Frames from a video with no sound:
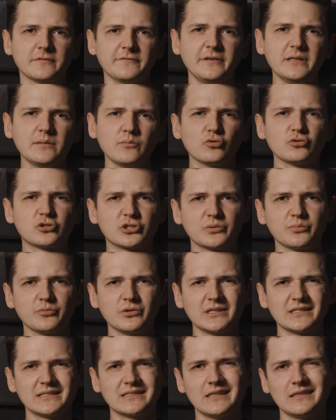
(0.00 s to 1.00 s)
Film
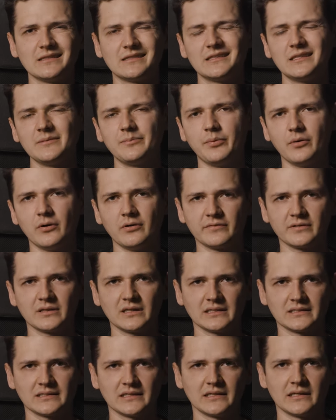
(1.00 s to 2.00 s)
utrzymuje styl typowy
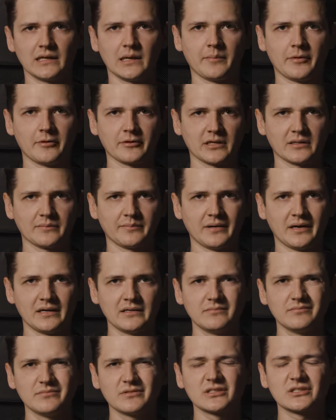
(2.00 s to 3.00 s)
dla serii American
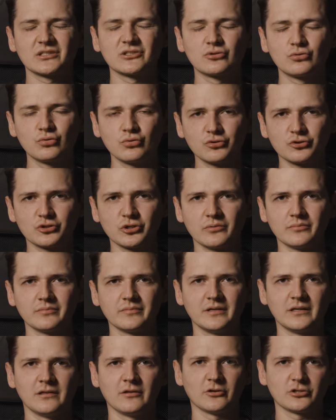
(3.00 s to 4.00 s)
Pie z dużą
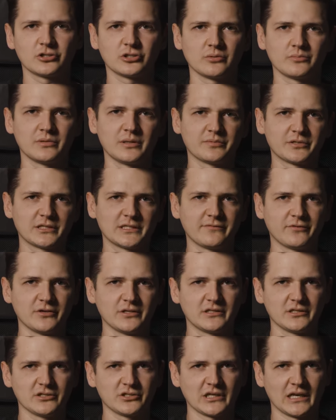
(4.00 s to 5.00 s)
ilością
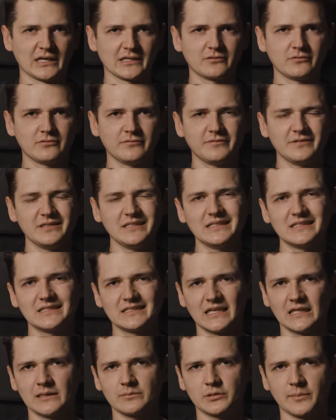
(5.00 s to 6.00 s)
nieprzyzwoitych żartów i
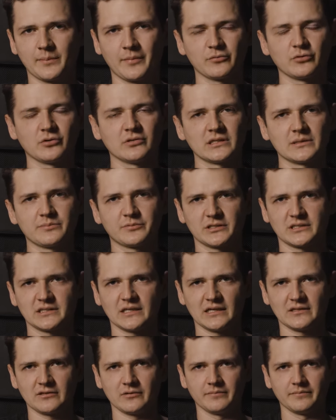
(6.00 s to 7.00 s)
scen przepełnionych
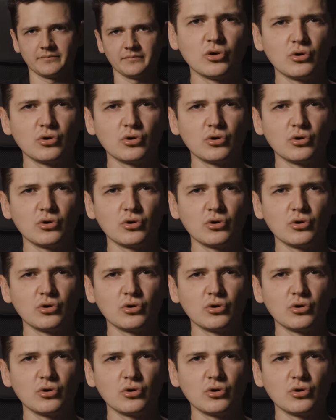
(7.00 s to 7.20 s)
przesadą.